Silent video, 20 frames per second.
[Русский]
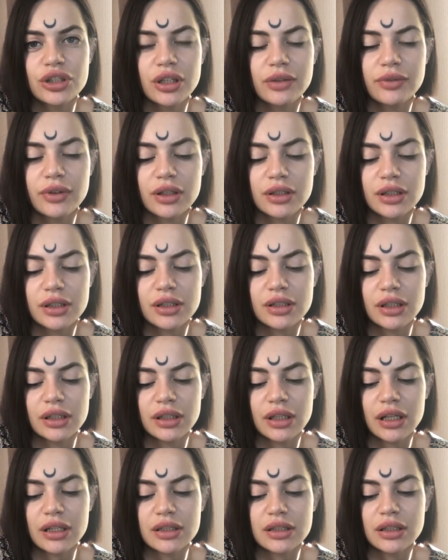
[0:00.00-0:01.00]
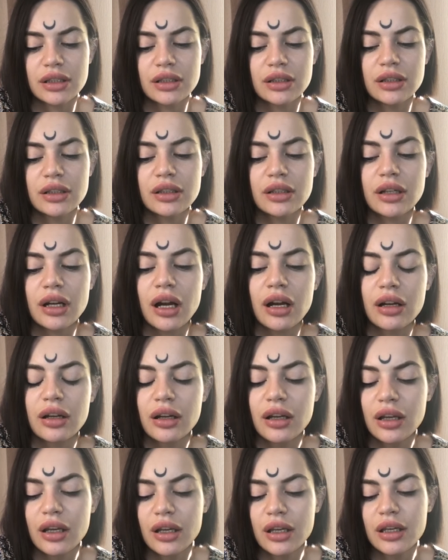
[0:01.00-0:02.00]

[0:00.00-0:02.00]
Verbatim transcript: чем вы хотите заняться и как